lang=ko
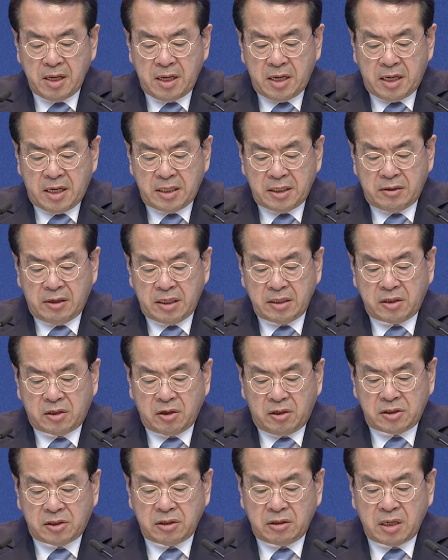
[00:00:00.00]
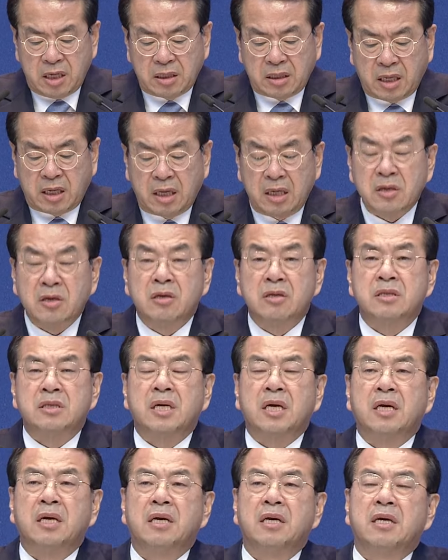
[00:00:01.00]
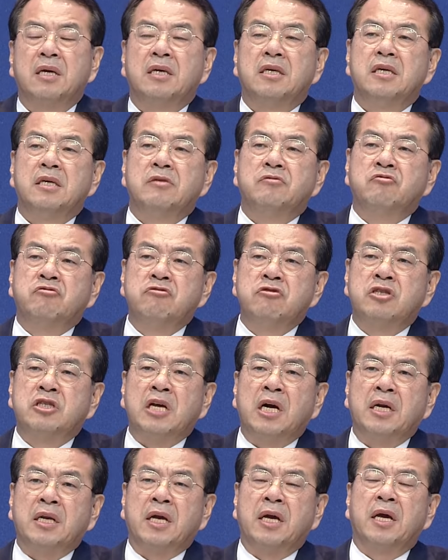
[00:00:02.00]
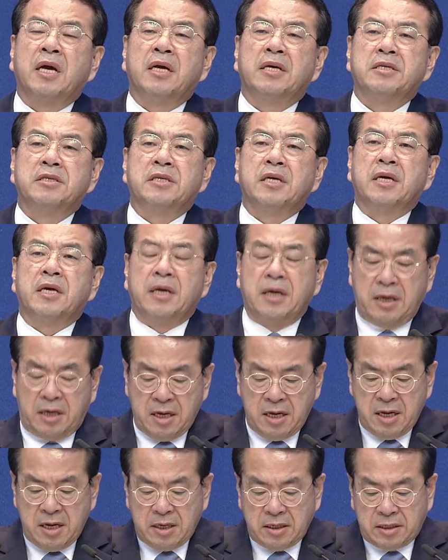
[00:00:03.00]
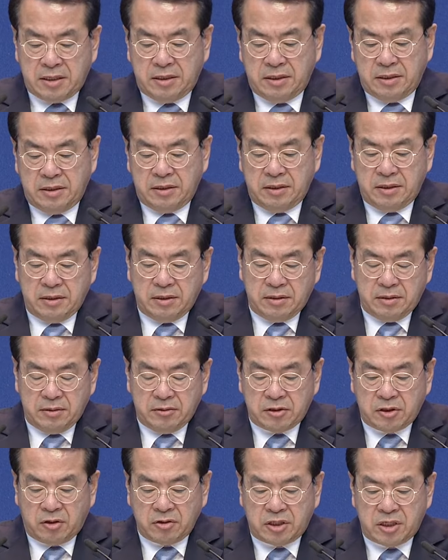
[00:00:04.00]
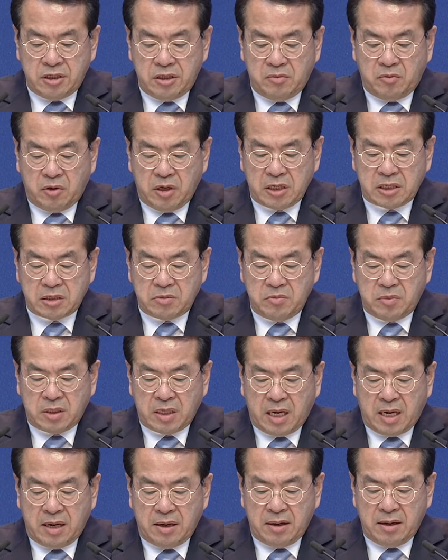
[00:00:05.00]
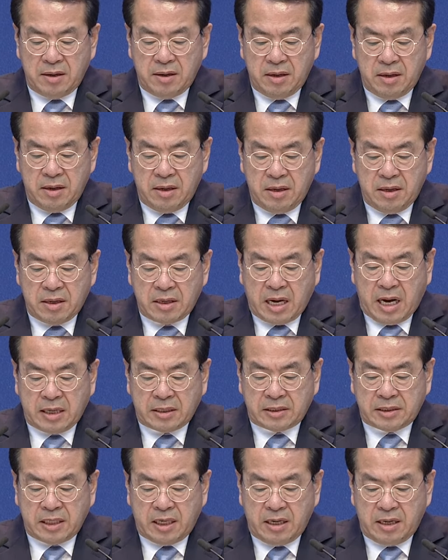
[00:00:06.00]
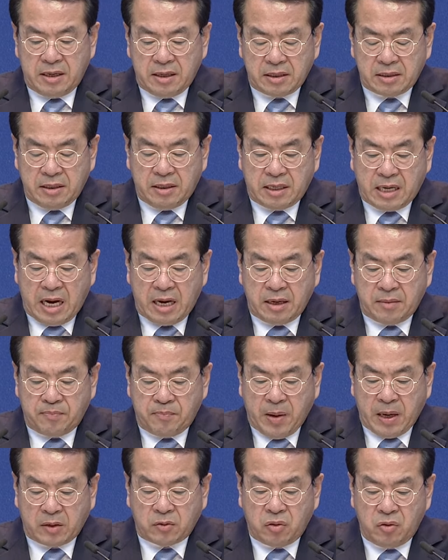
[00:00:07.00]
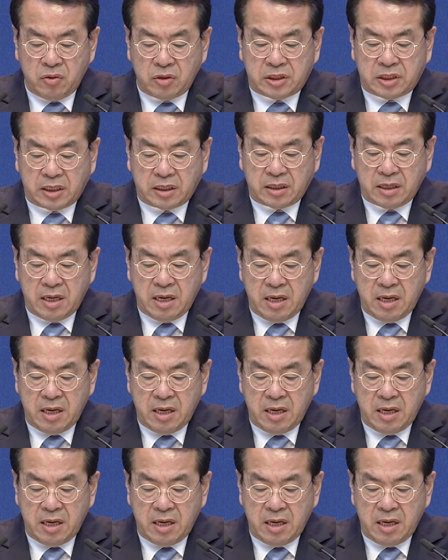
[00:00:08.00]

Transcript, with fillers: 아, 이러 결정에 따라 현재 두 차례 이제 그 서신을 보냈습니다. 각자 그 각 백통씩